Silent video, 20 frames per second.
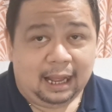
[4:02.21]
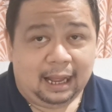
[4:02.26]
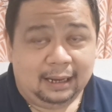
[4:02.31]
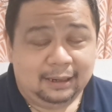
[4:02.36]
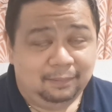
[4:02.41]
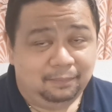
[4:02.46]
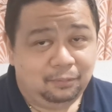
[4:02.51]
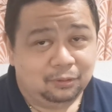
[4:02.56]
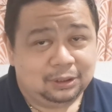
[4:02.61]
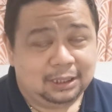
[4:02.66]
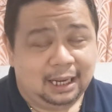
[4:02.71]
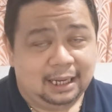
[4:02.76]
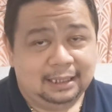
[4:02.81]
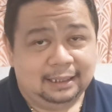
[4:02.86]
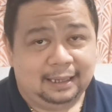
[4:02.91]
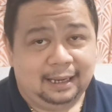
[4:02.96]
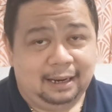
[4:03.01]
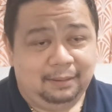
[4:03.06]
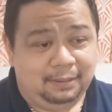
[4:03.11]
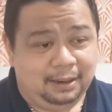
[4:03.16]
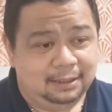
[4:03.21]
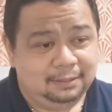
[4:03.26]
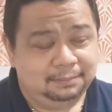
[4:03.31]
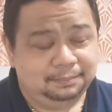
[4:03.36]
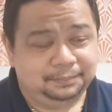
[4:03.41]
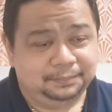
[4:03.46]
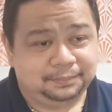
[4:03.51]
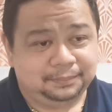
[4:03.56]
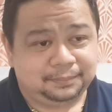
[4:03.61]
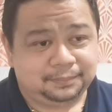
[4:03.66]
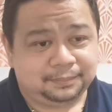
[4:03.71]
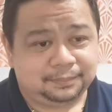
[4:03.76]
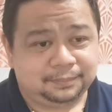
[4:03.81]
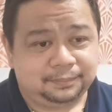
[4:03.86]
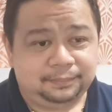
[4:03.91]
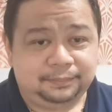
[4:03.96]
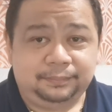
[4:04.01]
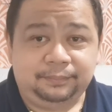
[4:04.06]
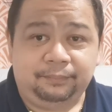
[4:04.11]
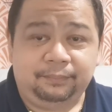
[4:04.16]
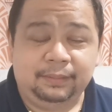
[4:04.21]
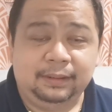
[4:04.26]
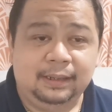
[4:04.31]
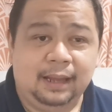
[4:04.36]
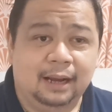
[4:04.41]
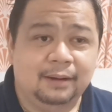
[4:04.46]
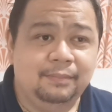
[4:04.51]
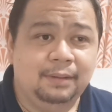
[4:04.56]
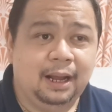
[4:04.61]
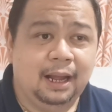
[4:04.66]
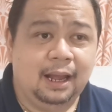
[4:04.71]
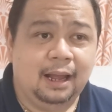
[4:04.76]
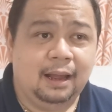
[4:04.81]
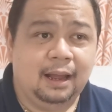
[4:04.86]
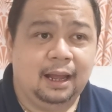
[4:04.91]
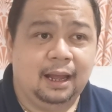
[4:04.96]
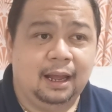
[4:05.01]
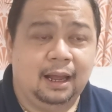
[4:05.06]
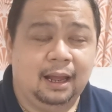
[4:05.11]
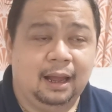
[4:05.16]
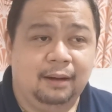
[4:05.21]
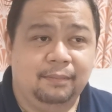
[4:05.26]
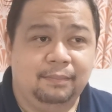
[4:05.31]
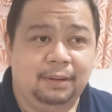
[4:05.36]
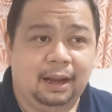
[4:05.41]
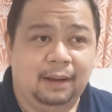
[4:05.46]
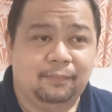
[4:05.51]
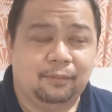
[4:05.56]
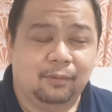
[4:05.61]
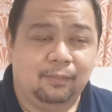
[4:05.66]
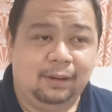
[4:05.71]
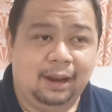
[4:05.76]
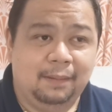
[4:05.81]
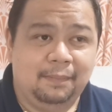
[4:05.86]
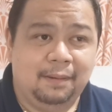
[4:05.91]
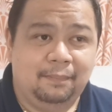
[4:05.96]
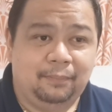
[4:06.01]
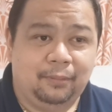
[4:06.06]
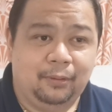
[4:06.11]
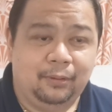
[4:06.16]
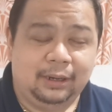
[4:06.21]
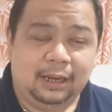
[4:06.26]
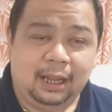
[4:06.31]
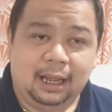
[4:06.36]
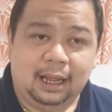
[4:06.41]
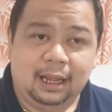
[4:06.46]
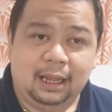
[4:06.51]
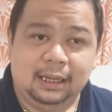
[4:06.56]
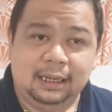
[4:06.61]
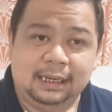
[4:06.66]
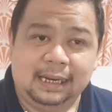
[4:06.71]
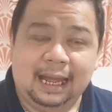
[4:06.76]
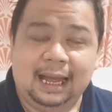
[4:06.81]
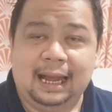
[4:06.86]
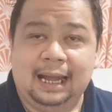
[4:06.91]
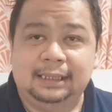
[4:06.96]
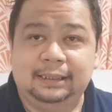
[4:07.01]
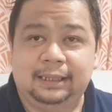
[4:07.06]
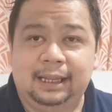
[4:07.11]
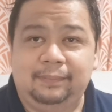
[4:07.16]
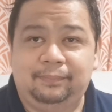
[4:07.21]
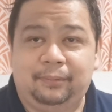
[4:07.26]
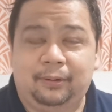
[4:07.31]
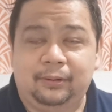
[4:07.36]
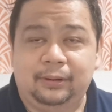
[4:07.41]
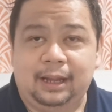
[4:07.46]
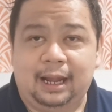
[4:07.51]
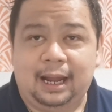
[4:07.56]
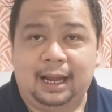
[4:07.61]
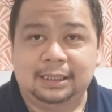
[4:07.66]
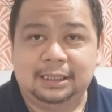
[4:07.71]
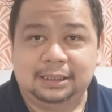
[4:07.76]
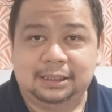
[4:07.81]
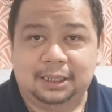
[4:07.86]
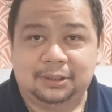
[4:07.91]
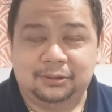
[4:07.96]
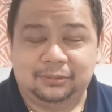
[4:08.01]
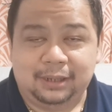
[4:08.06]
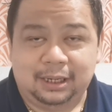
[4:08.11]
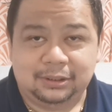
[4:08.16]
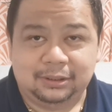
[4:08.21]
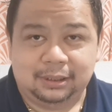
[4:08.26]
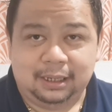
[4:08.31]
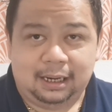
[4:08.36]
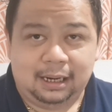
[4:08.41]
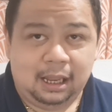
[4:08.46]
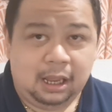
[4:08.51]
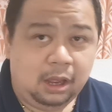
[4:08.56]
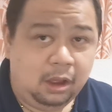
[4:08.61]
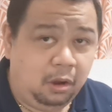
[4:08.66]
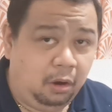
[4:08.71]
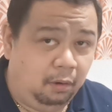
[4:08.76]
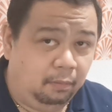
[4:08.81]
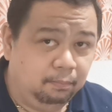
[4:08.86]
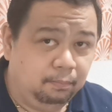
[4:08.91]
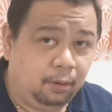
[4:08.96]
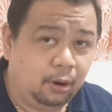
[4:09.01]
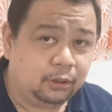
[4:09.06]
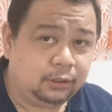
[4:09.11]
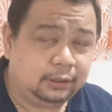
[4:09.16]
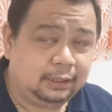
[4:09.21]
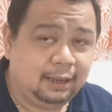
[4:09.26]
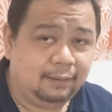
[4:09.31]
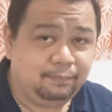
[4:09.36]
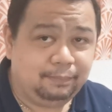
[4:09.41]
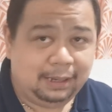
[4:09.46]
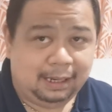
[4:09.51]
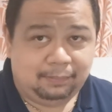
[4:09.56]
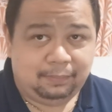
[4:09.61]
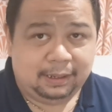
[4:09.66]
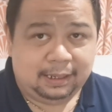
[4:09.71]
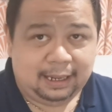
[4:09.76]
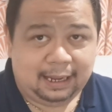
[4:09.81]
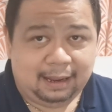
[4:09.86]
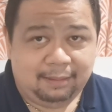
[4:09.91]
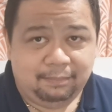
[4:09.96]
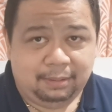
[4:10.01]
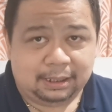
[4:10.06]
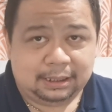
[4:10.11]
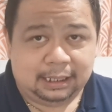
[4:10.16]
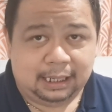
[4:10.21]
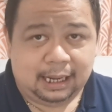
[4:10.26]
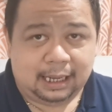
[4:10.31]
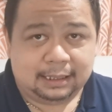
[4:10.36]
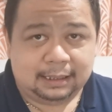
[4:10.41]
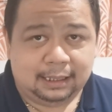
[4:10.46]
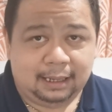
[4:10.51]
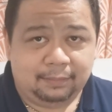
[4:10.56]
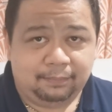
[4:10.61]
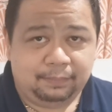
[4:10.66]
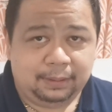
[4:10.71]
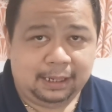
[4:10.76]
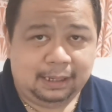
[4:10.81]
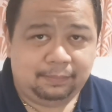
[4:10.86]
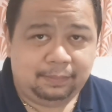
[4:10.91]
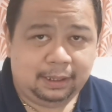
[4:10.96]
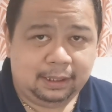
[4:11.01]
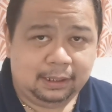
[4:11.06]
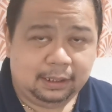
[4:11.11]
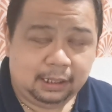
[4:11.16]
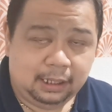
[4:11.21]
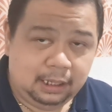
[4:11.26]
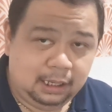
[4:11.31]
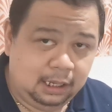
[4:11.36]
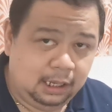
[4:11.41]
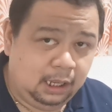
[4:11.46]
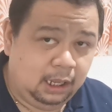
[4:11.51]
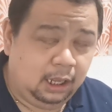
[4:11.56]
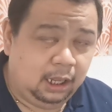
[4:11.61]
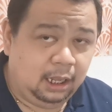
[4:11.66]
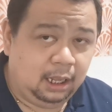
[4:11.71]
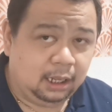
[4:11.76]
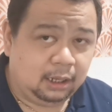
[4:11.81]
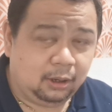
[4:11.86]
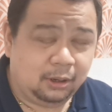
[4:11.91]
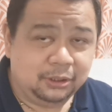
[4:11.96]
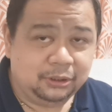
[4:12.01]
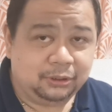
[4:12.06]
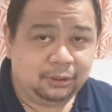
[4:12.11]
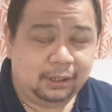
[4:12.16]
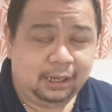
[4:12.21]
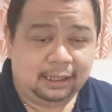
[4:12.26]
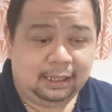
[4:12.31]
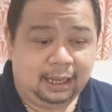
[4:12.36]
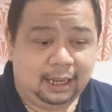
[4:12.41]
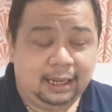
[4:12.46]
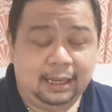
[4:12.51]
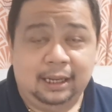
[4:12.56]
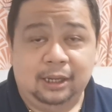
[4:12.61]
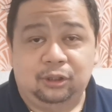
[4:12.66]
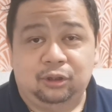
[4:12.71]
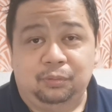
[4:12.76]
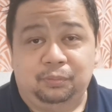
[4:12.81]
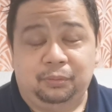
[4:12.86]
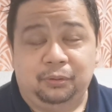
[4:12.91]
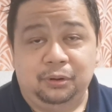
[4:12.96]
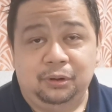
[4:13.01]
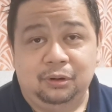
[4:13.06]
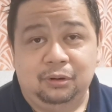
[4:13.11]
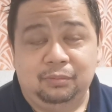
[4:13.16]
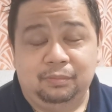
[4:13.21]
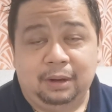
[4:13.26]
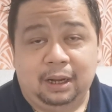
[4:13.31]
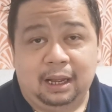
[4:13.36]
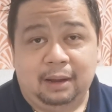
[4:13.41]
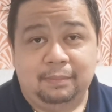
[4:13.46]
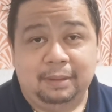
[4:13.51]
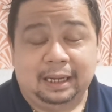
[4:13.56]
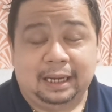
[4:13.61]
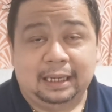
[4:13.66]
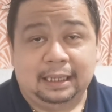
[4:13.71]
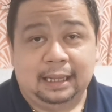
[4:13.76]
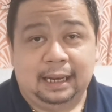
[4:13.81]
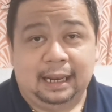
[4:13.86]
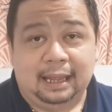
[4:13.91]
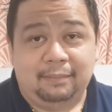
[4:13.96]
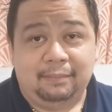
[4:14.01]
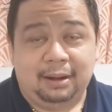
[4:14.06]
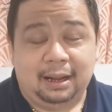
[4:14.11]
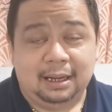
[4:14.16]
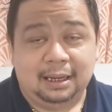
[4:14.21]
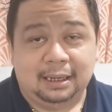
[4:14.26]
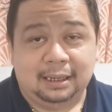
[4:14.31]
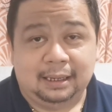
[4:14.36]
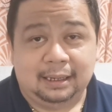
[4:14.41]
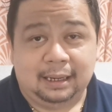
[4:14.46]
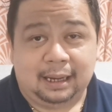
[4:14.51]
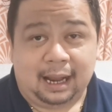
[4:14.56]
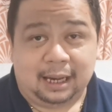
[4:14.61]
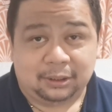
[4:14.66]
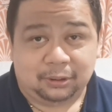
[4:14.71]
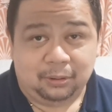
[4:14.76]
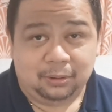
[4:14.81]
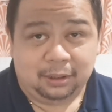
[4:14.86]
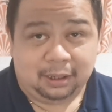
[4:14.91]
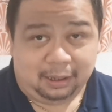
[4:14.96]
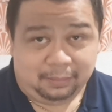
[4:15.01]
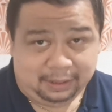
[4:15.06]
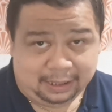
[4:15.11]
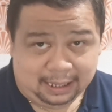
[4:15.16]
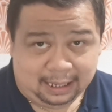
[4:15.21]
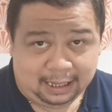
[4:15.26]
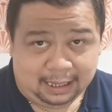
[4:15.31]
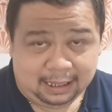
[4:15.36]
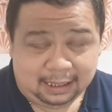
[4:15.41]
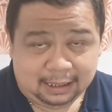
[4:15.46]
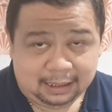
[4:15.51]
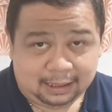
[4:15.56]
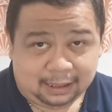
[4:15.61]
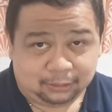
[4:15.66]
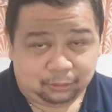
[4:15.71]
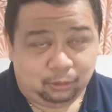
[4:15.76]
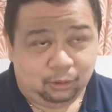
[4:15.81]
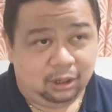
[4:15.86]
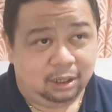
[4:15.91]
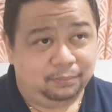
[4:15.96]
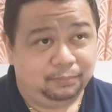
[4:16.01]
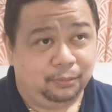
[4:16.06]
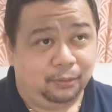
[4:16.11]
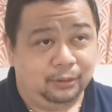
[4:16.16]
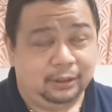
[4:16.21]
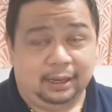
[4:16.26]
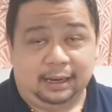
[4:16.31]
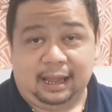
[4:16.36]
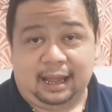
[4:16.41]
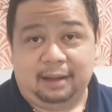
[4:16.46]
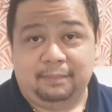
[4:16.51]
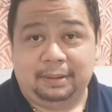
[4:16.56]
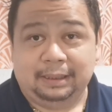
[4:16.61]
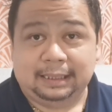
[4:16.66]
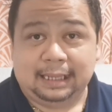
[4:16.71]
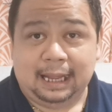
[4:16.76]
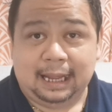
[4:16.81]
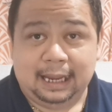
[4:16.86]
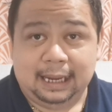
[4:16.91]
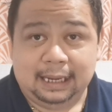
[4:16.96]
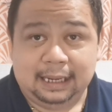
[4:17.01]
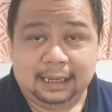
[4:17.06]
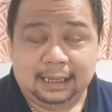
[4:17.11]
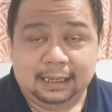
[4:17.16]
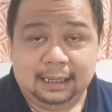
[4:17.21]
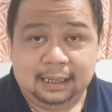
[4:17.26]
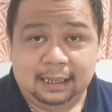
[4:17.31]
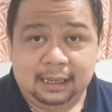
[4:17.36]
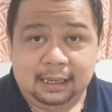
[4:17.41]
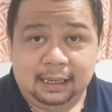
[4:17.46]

Ayon po sa aking kalaman, ang mga ang mga problema po na hinahandle po ng assistance national both ng Philippine Embassy at ng Philippine consulate ay ito po yung mga may kinalamang kasong kriminal. Katulad po na nakapatay,